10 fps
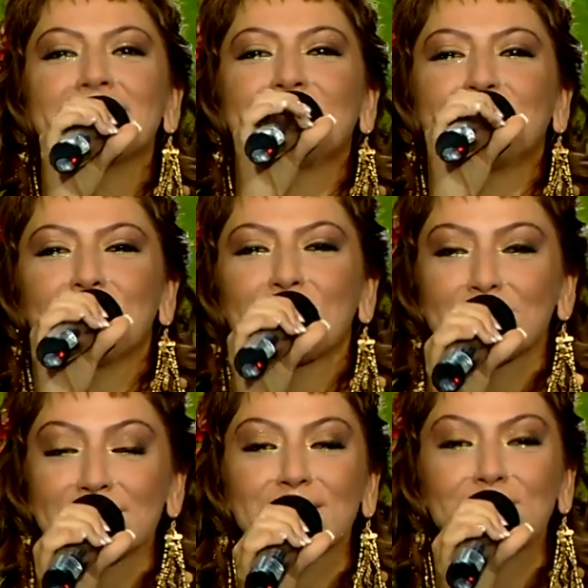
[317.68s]
seni çok
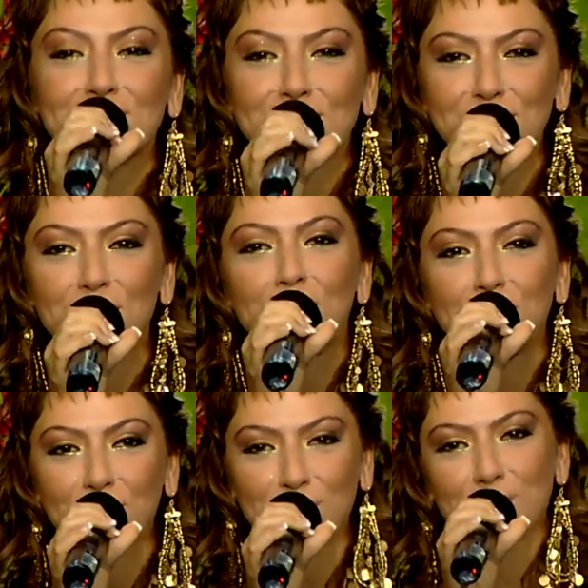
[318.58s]
seviyorum.
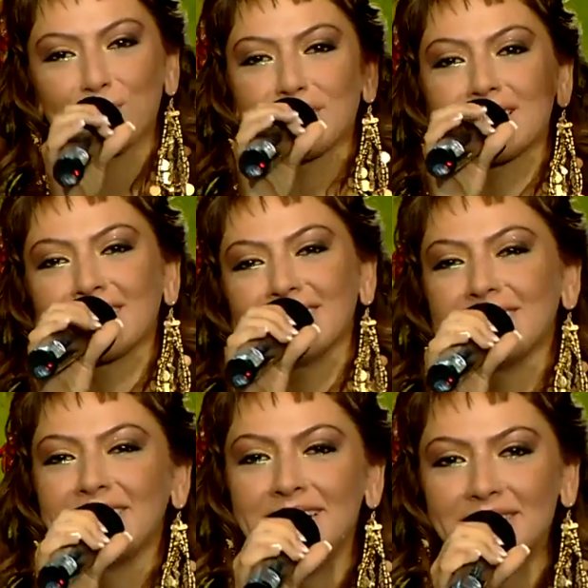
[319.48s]
Öpüyorum buradan.
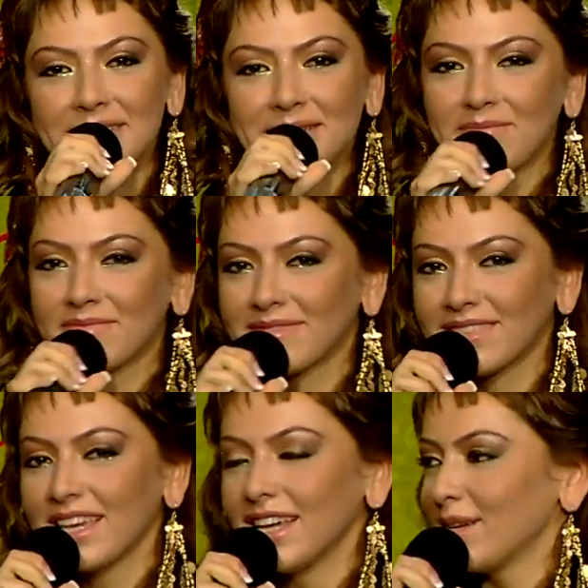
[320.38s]

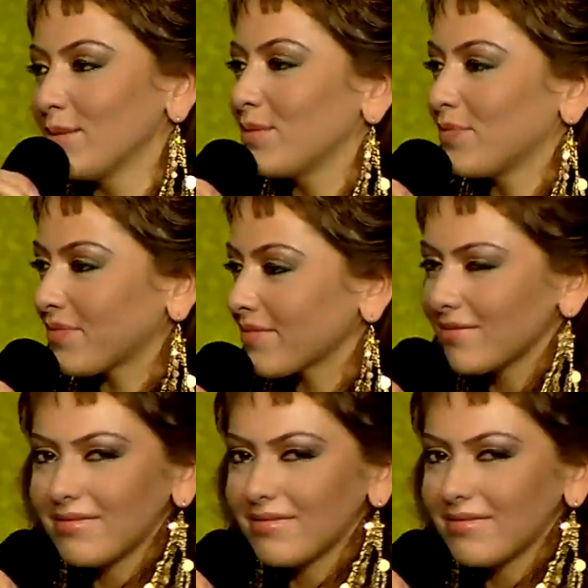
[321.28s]
İyi akşamlar.